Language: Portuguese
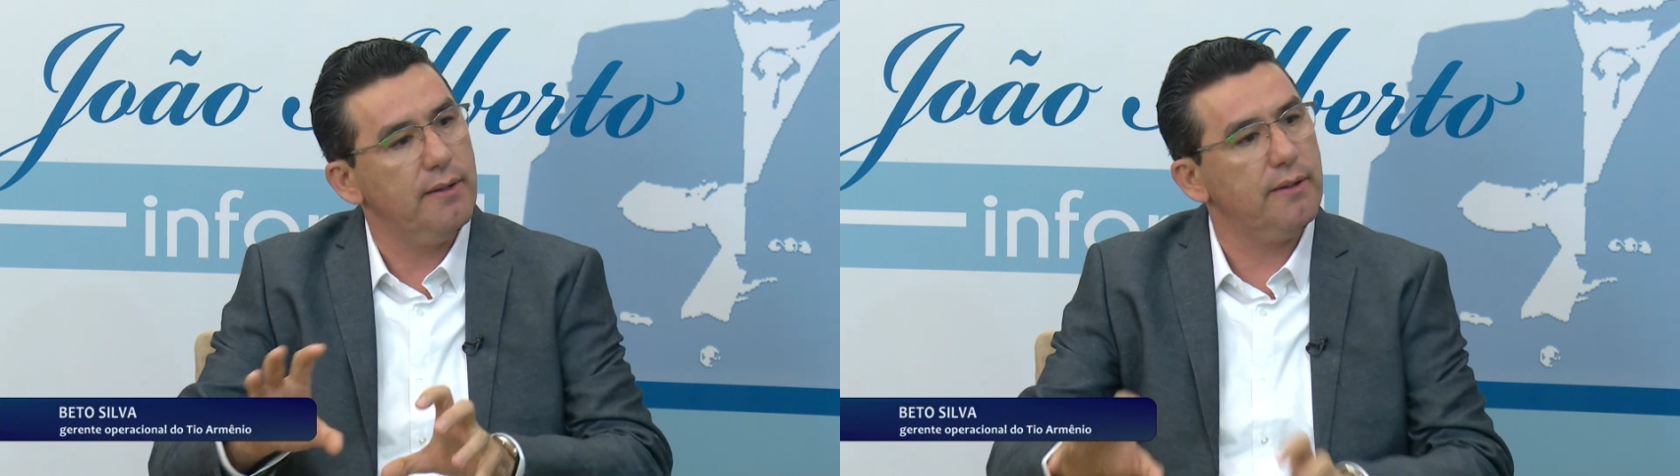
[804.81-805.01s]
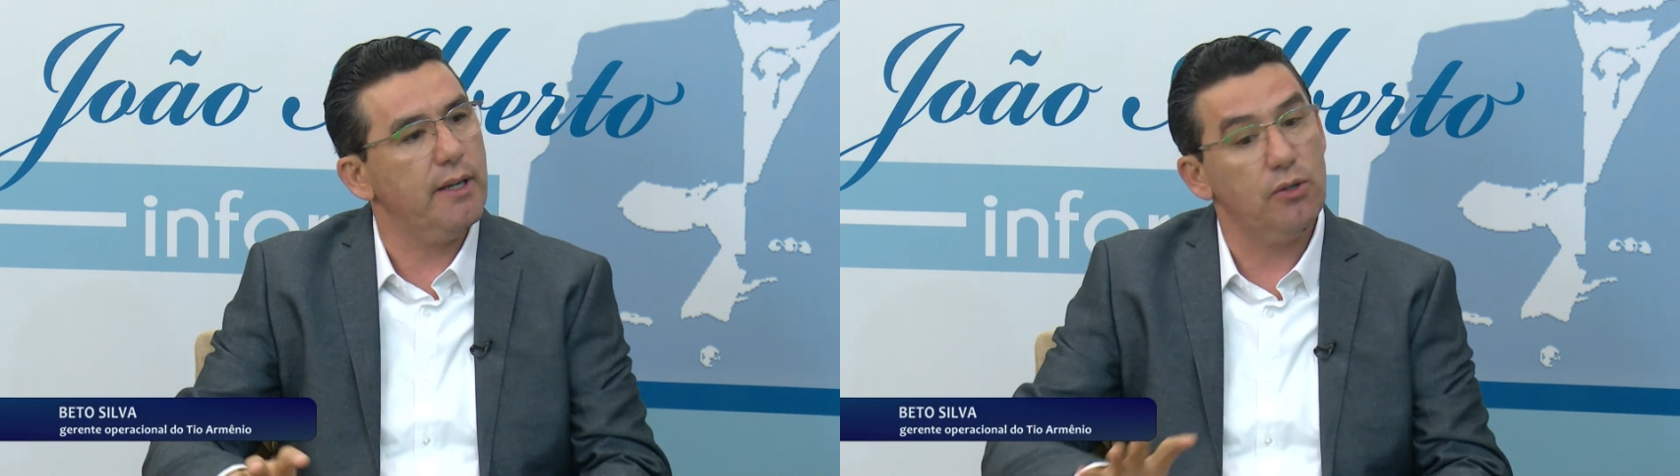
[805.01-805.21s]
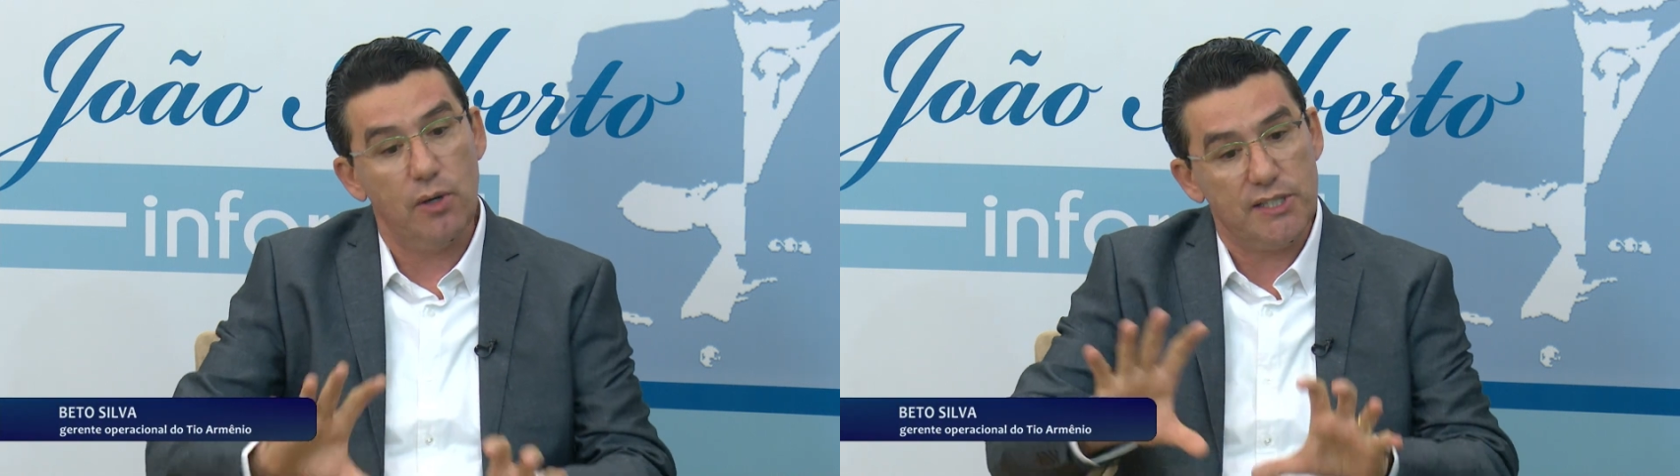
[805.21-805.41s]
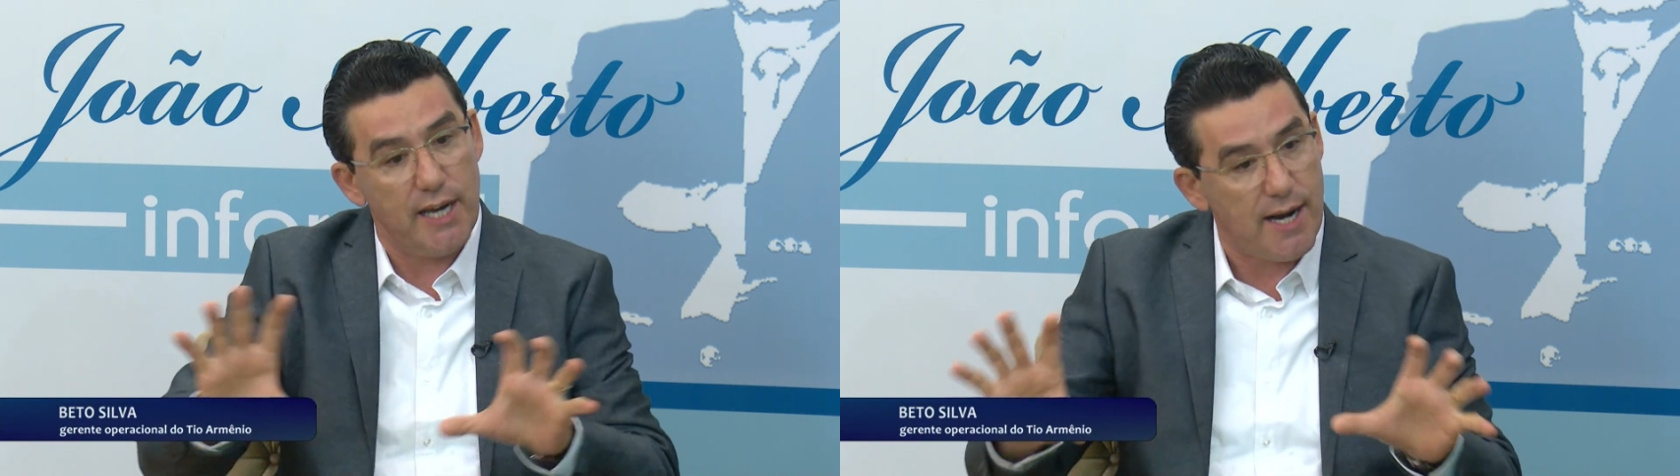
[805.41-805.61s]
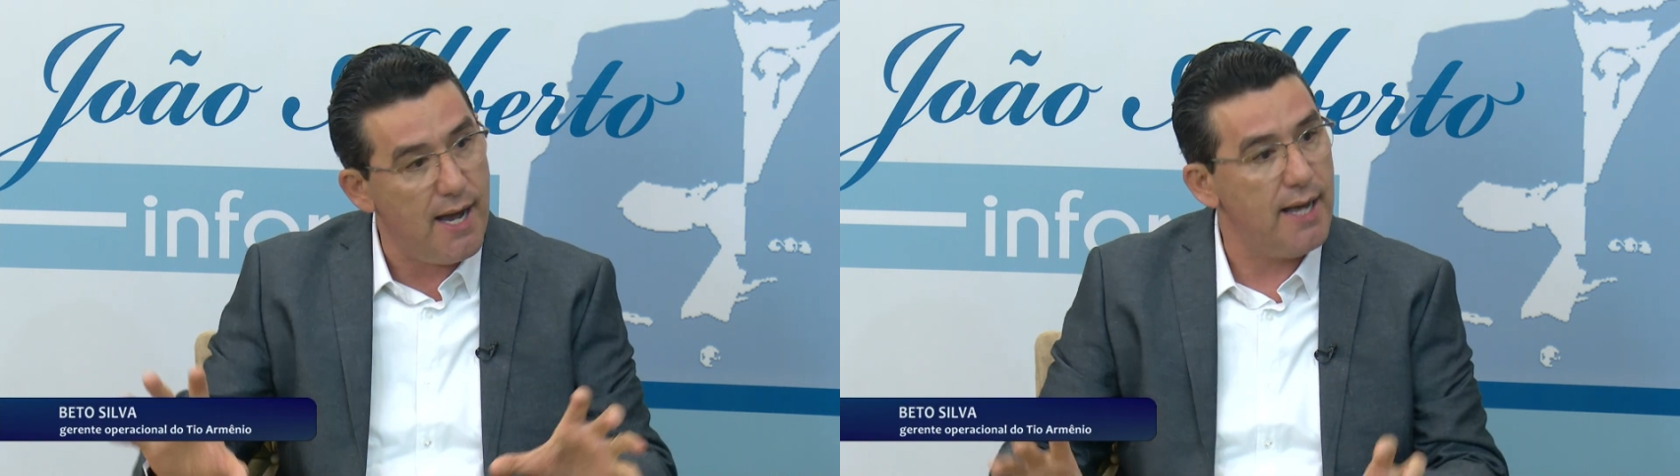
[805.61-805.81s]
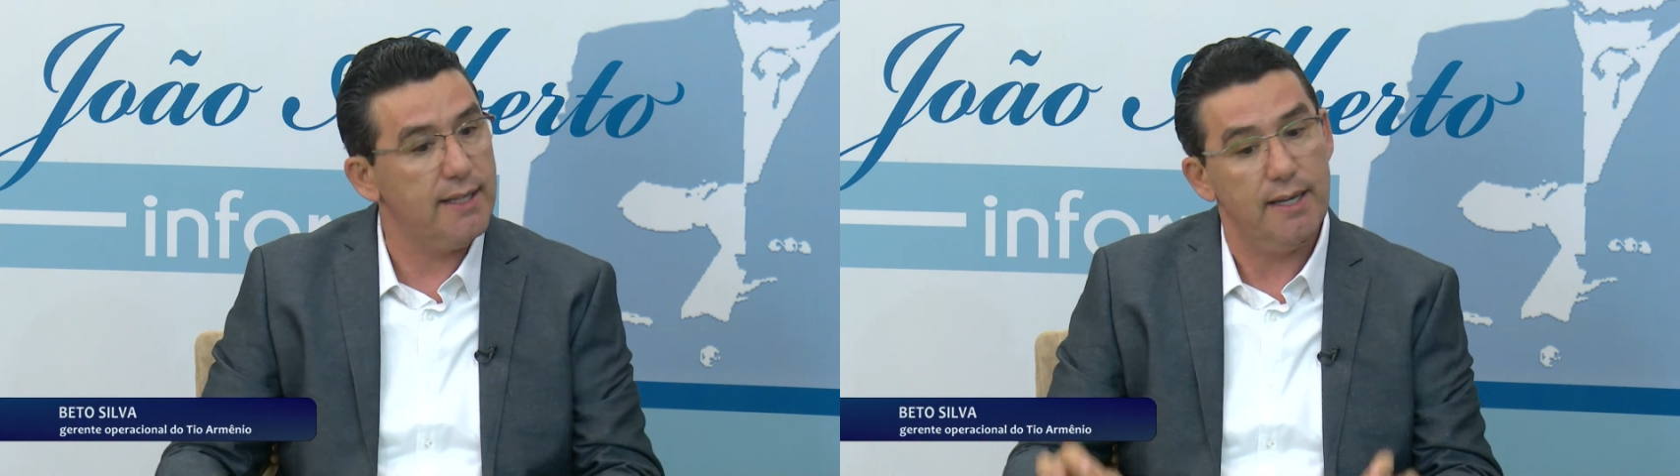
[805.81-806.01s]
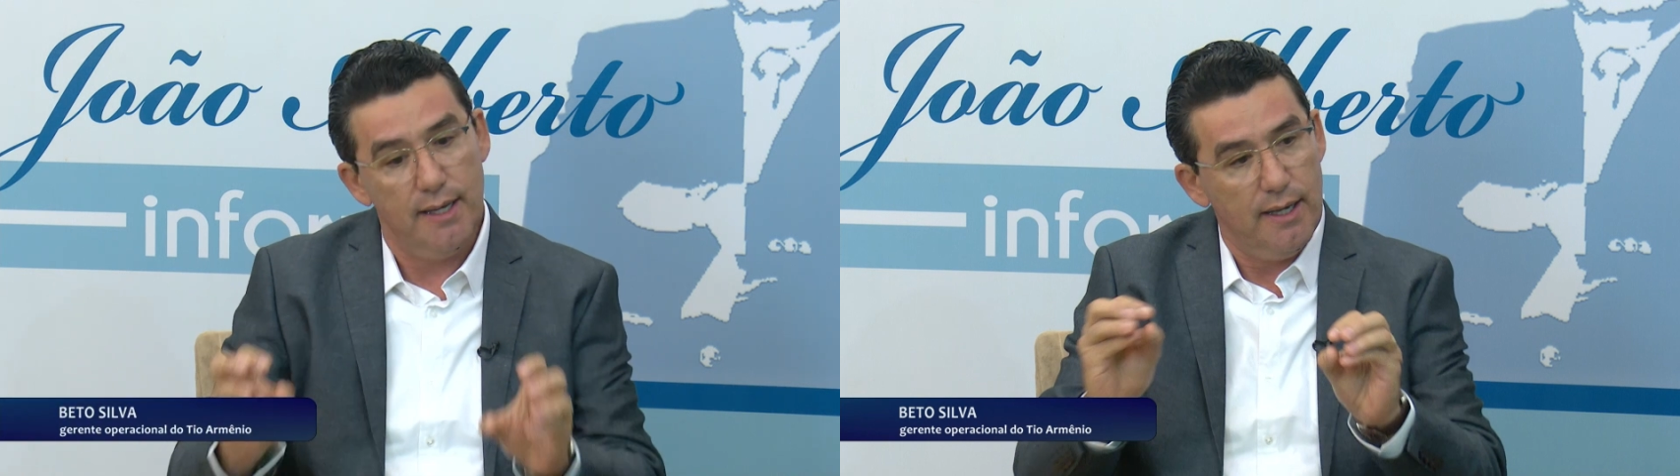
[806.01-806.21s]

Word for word: entendeu? Dou uma secada.